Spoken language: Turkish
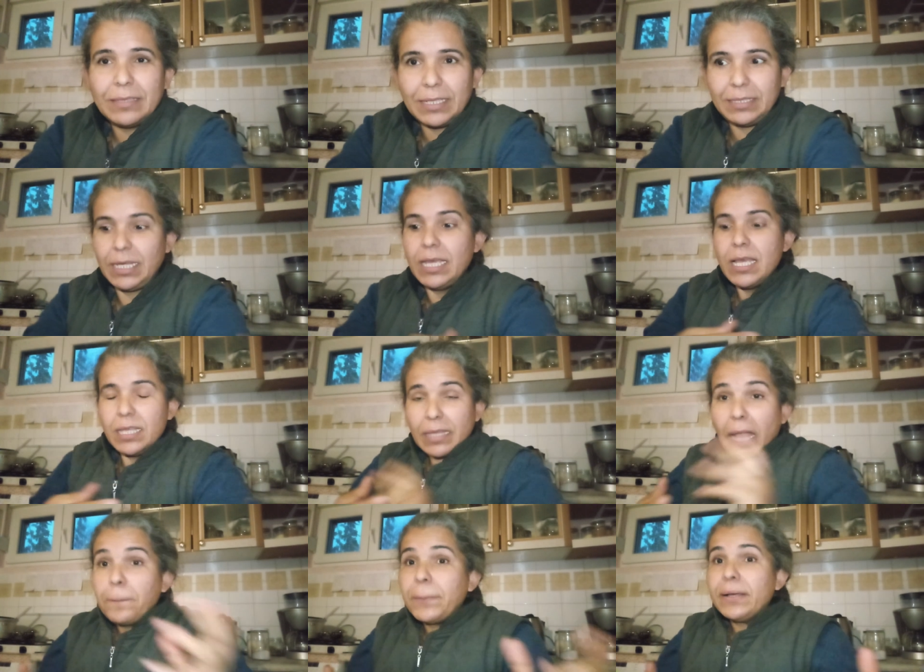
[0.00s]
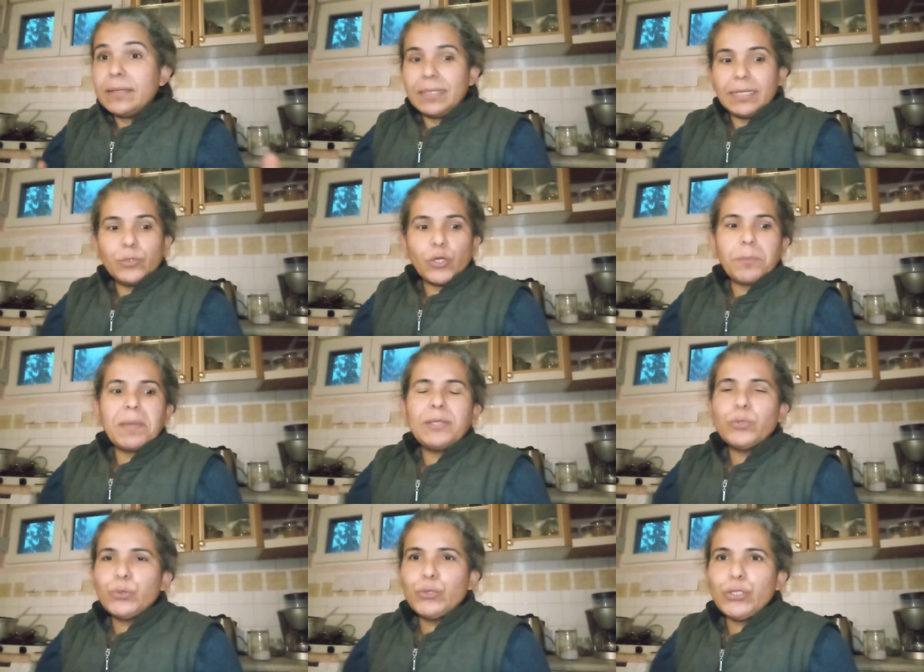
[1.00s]
Hani daha pahalı ya.
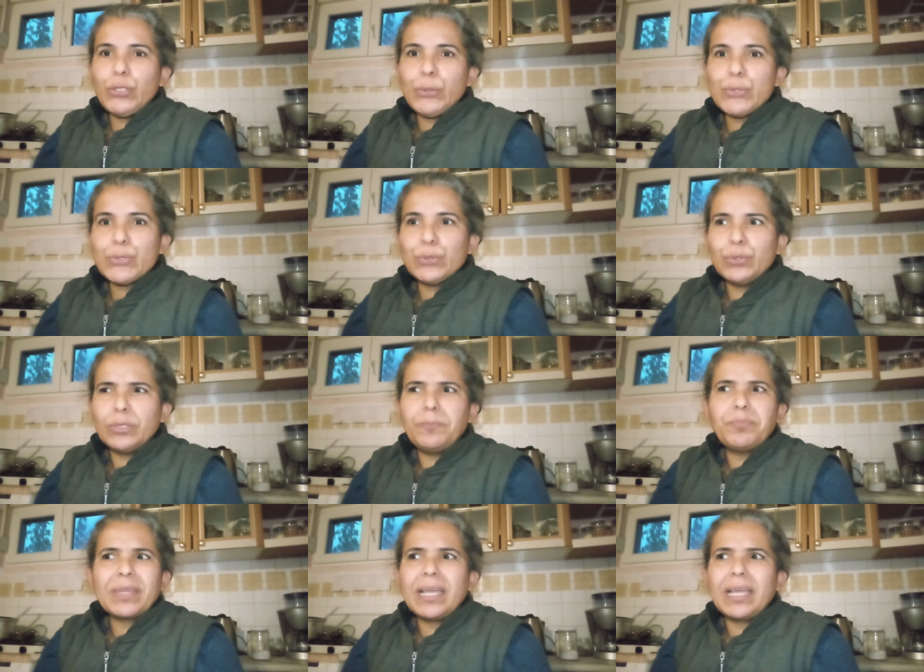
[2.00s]
Normalde onun kilosunu